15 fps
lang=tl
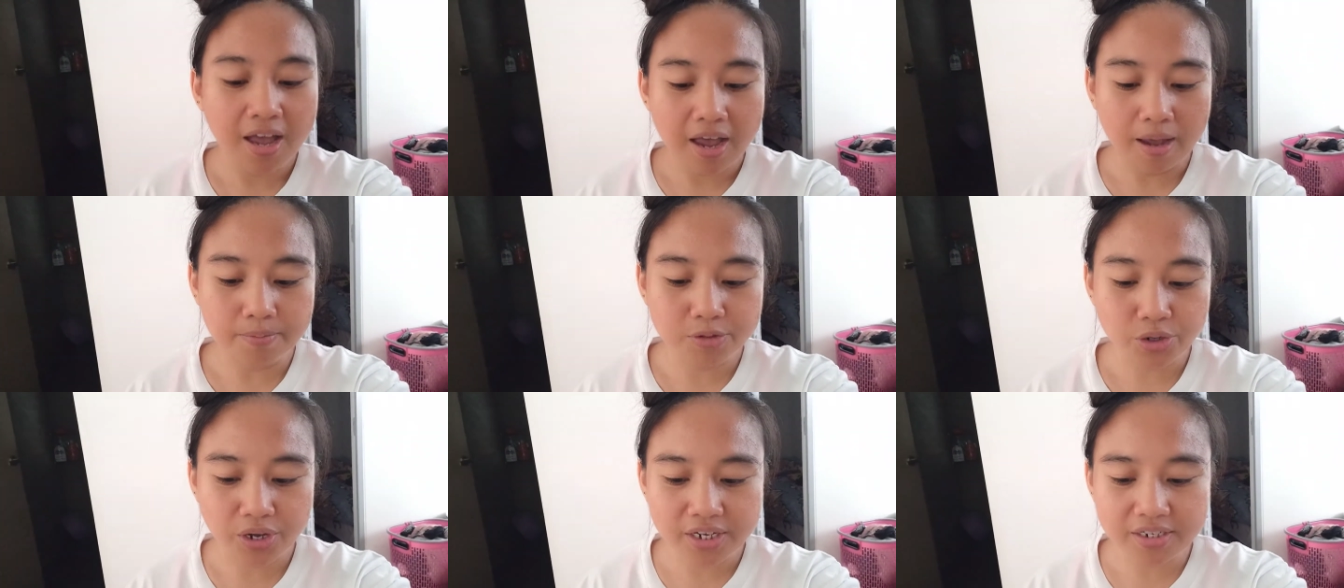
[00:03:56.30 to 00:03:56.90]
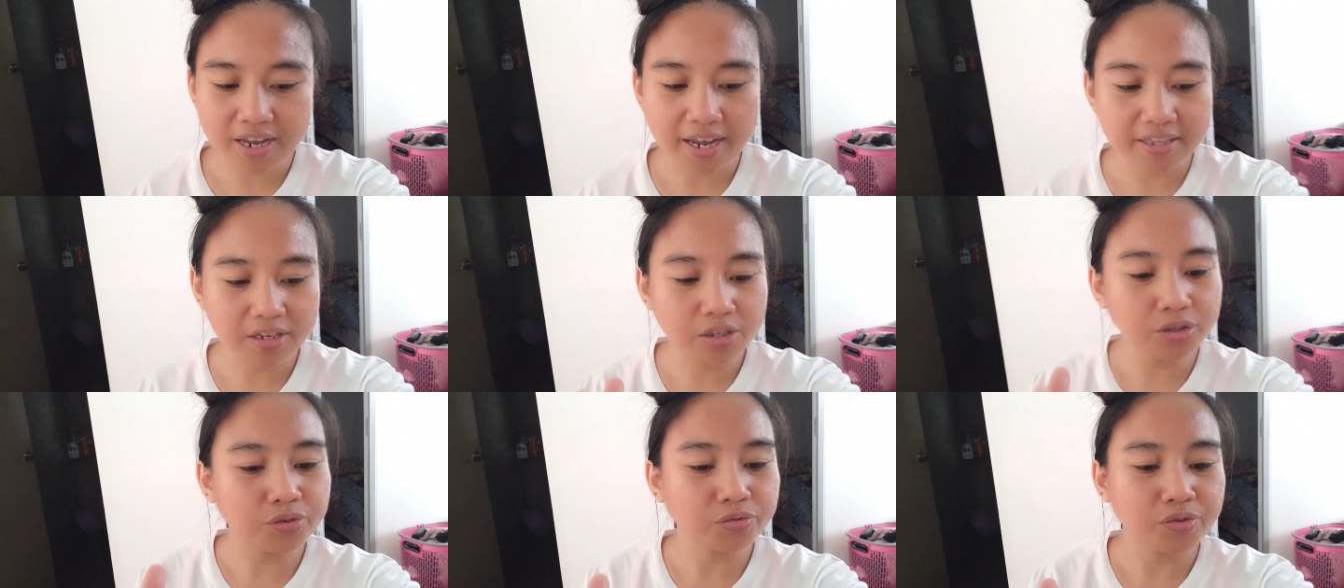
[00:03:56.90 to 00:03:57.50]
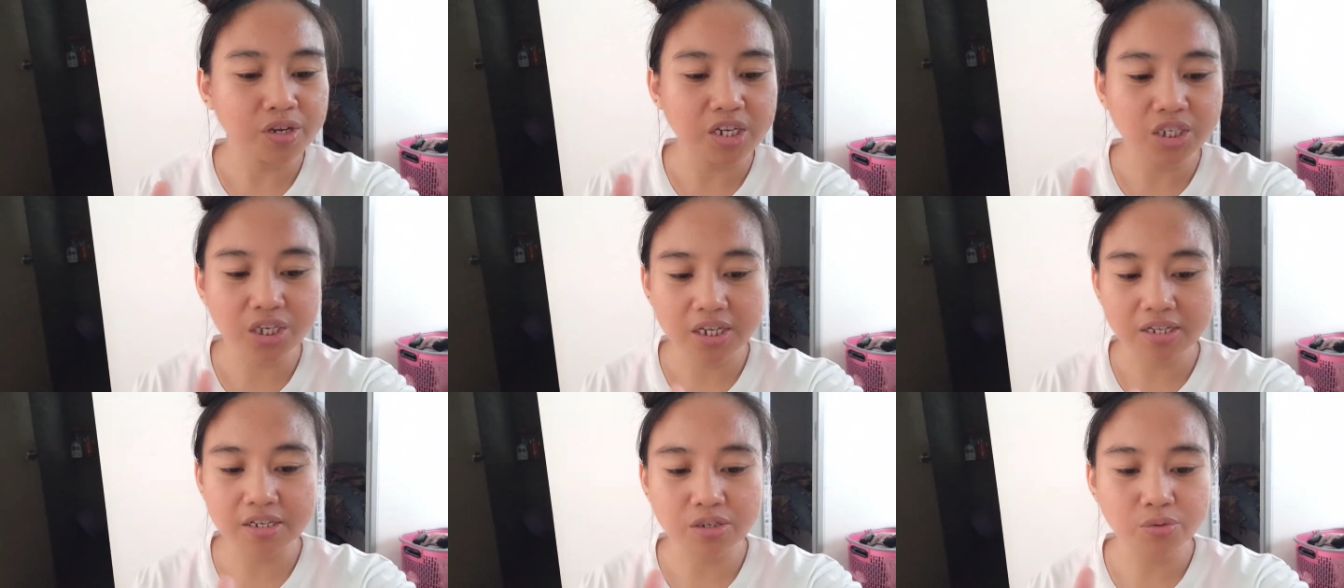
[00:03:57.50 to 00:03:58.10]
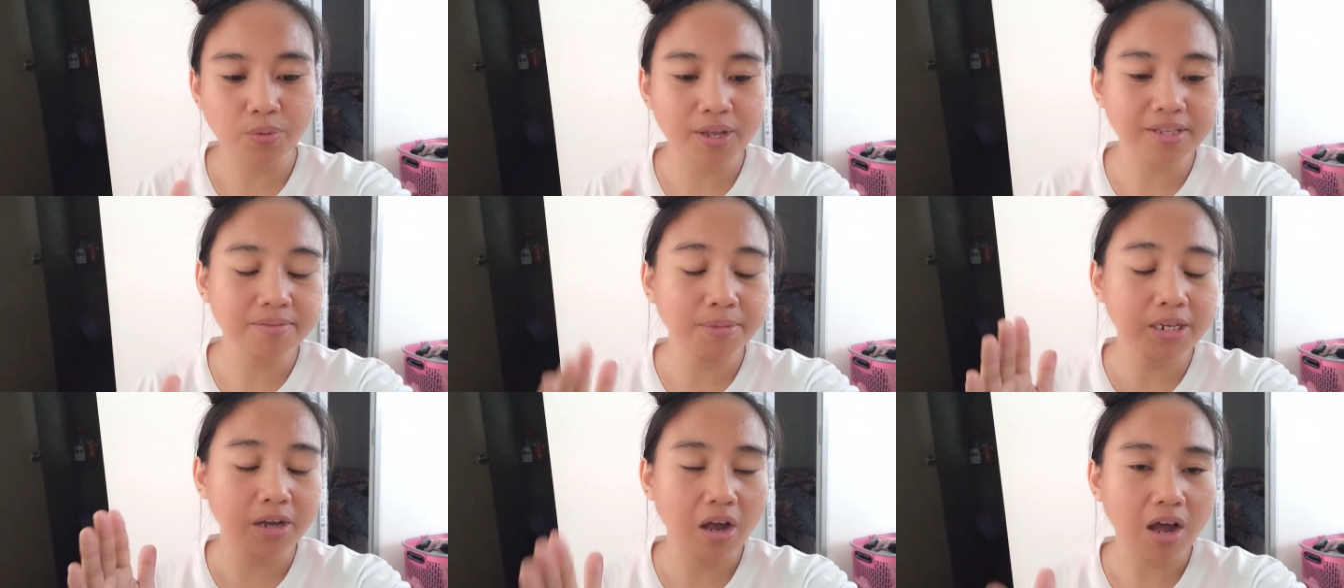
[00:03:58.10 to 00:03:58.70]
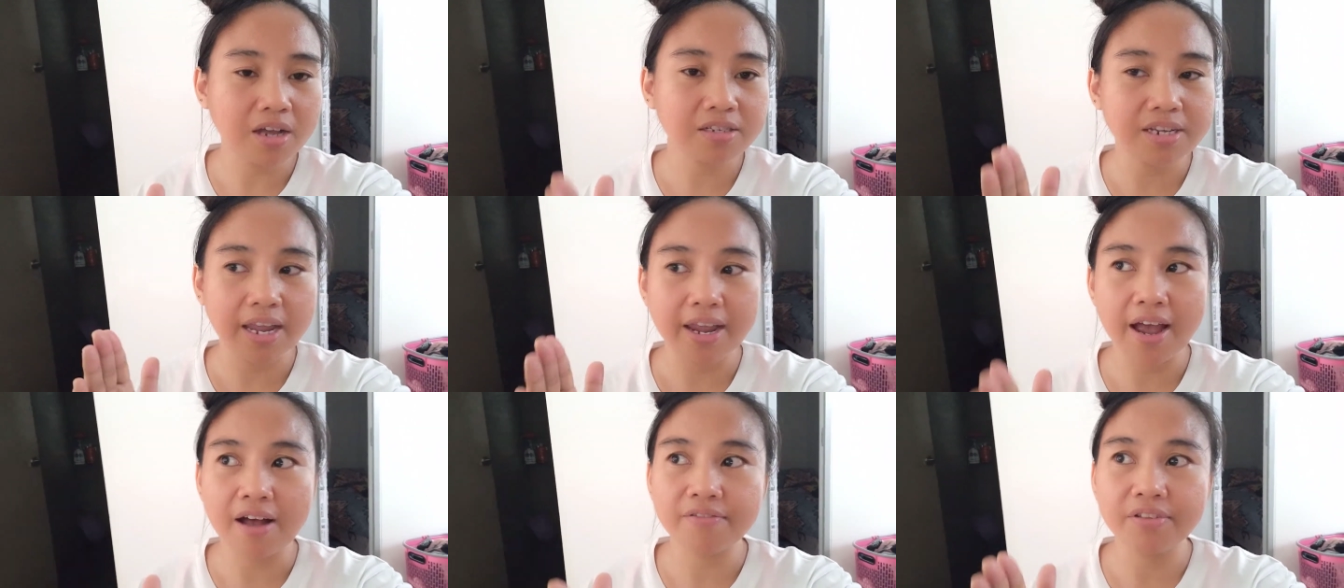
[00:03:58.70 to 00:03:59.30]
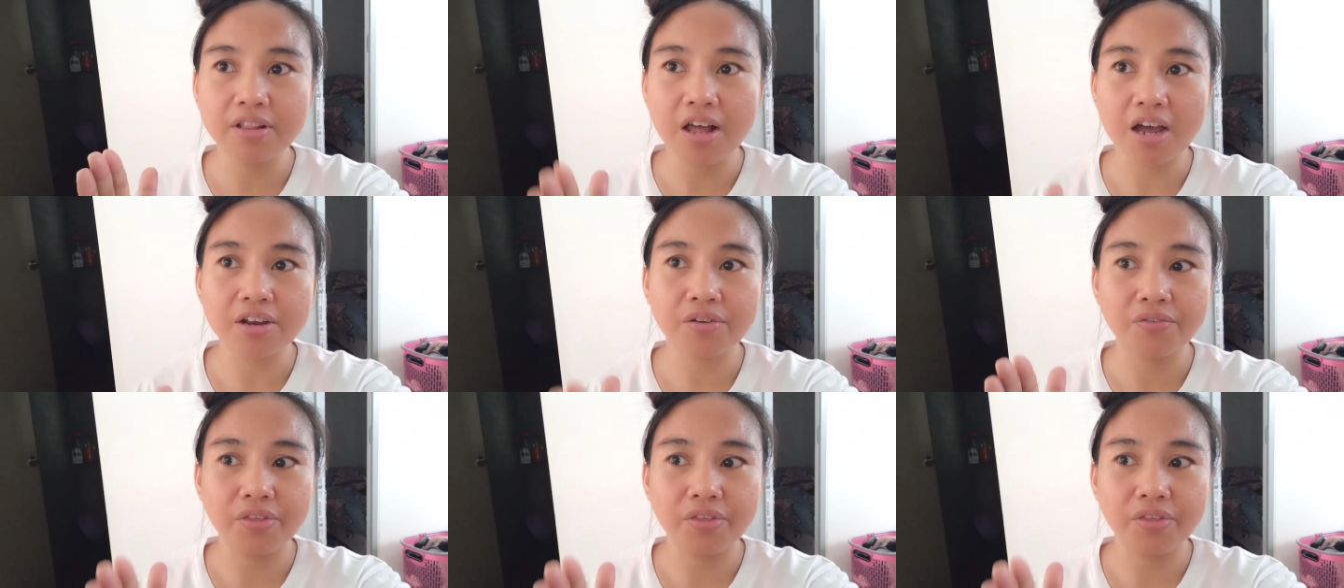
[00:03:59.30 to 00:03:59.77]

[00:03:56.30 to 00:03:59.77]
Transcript: I'm so excited to finish this one because I have a lot of